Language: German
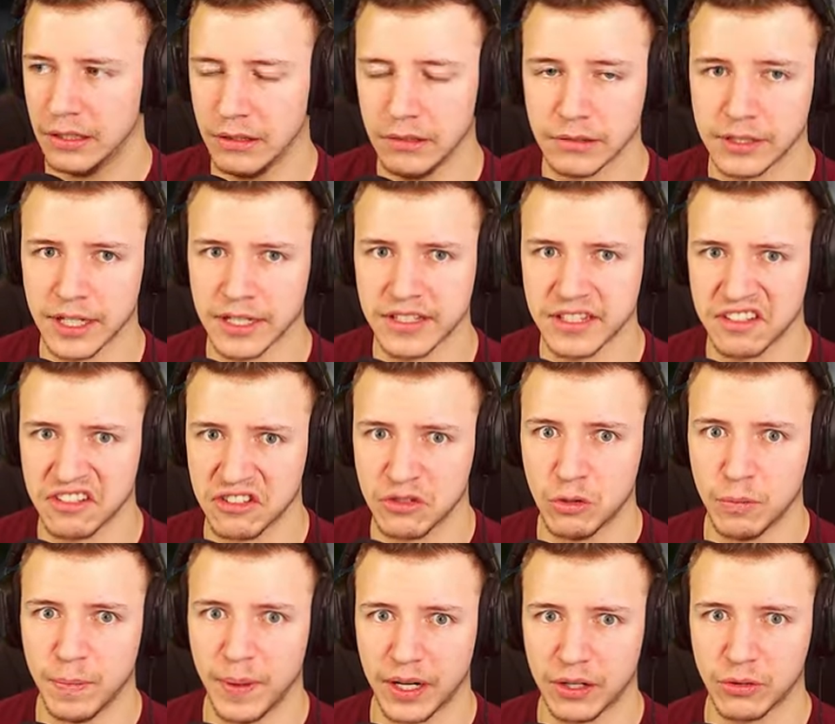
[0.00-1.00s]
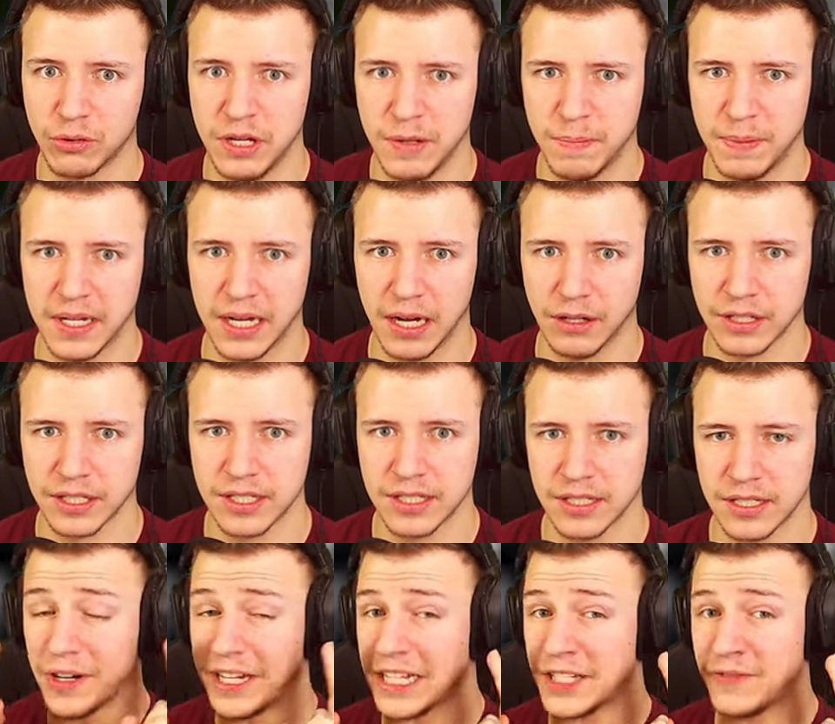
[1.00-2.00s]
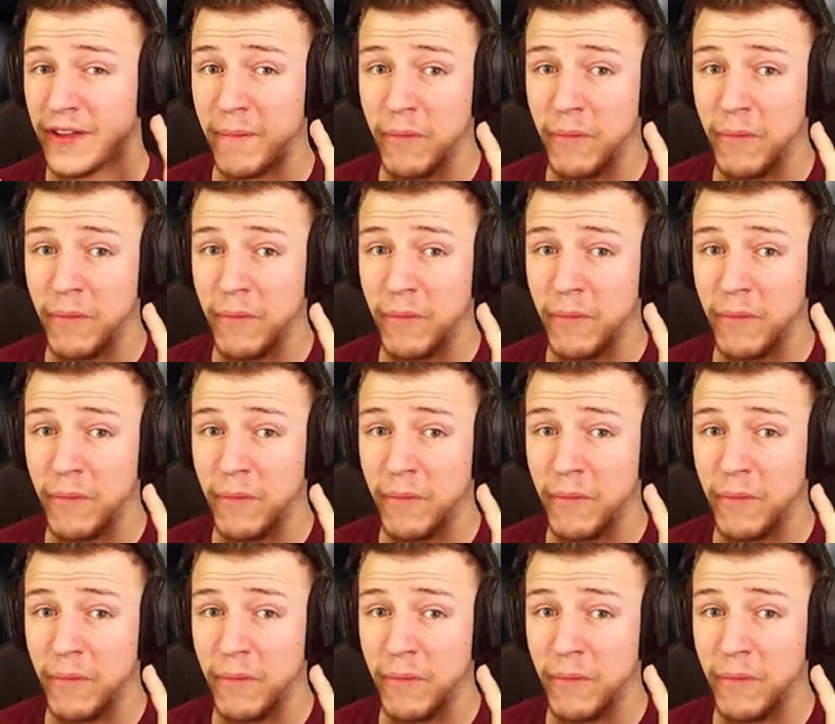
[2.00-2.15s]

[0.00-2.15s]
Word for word: Und das sieht super creepy aus. Und das